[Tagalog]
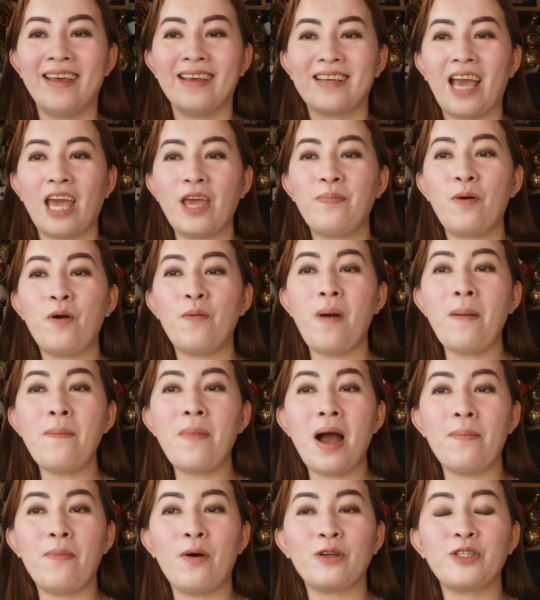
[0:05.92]
Kayo po ba
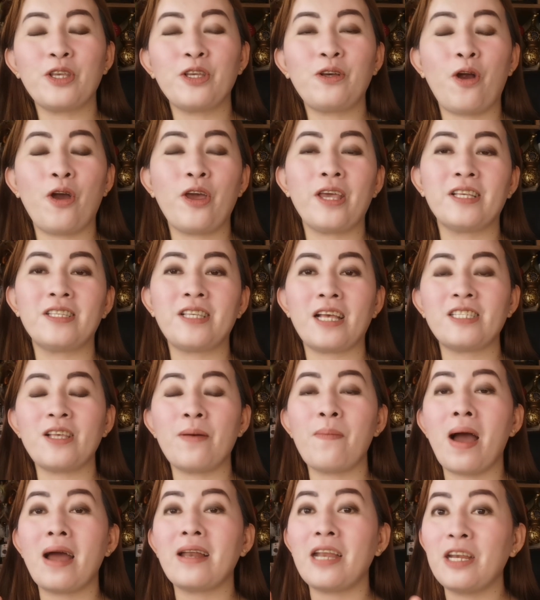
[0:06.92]
mga bossing ko ay isa
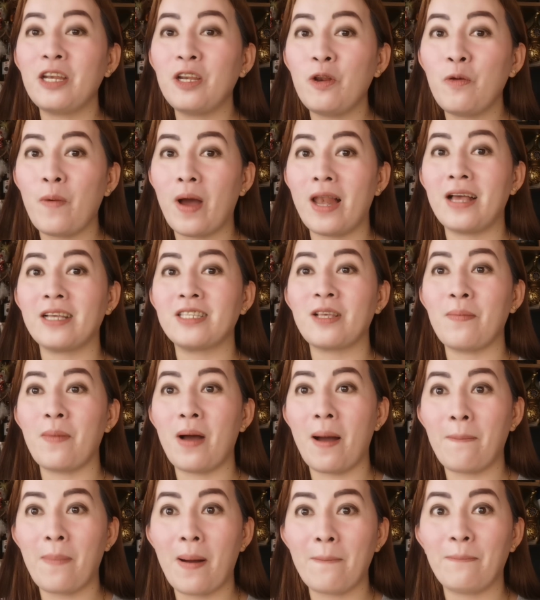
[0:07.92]
sa mga naniniwala sa
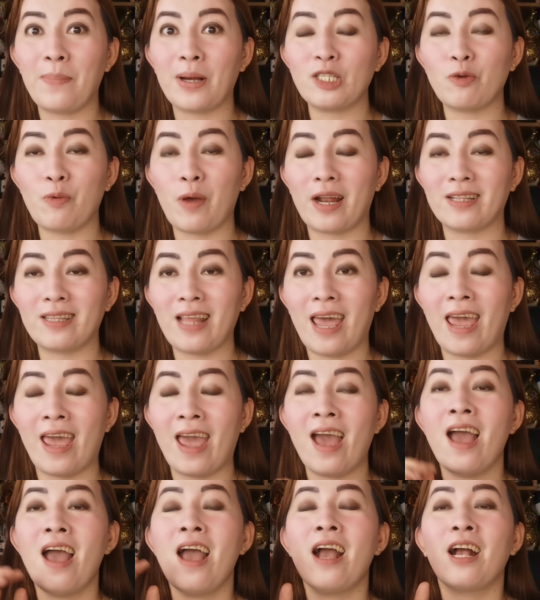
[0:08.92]
mga
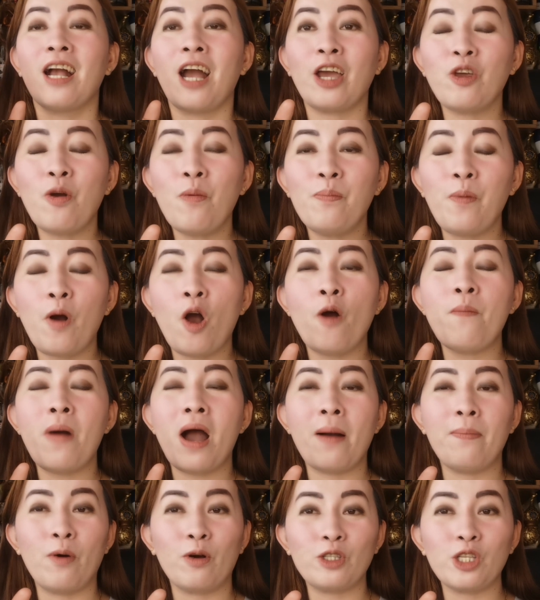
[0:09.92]
pampaswerte? Ngayon po
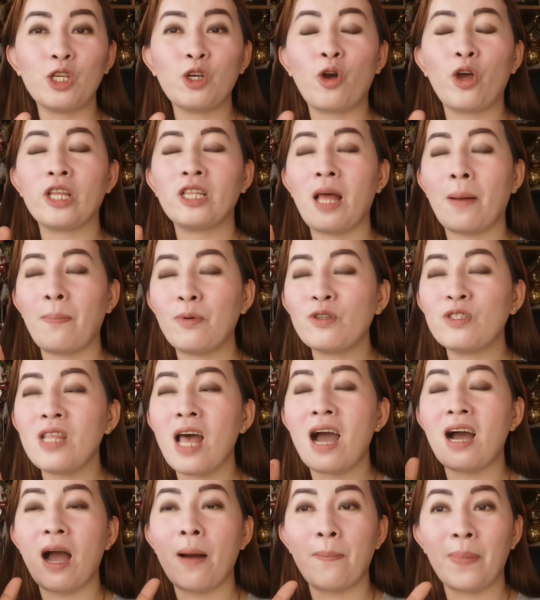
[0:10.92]
mga bossing ko ay tapos
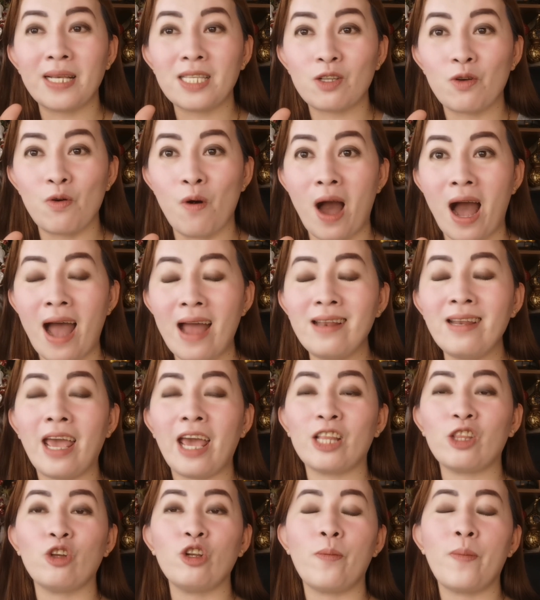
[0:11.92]
na ang Kapaskuhan.
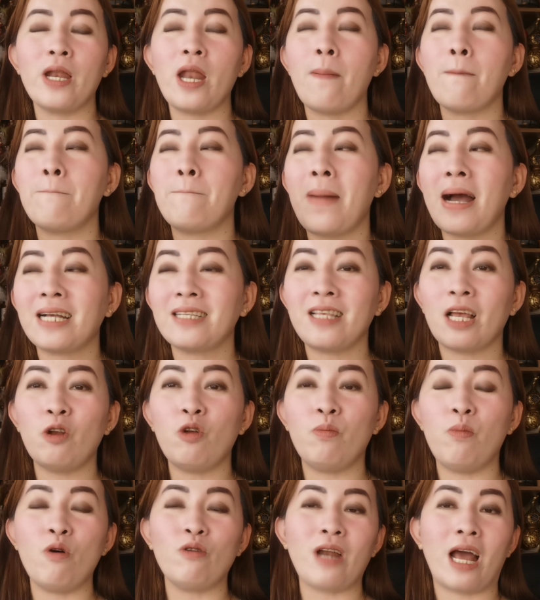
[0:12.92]
Ito naman ang
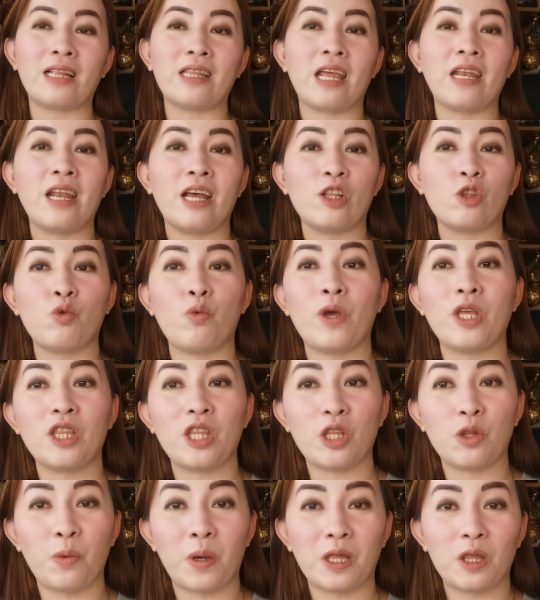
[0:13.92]
pagsalubong natin ng
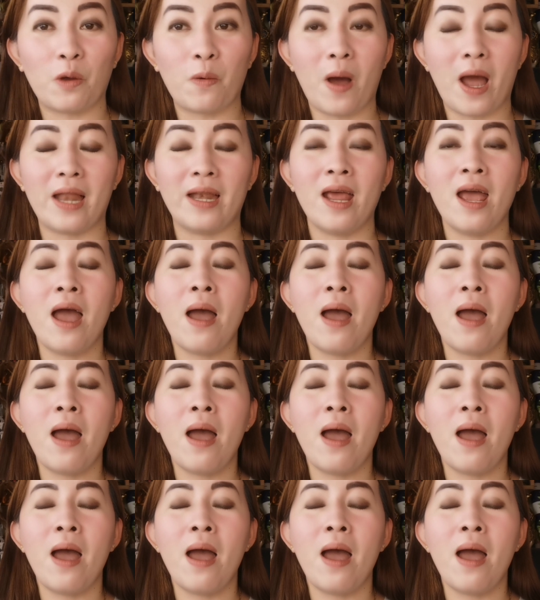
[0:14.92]
2021.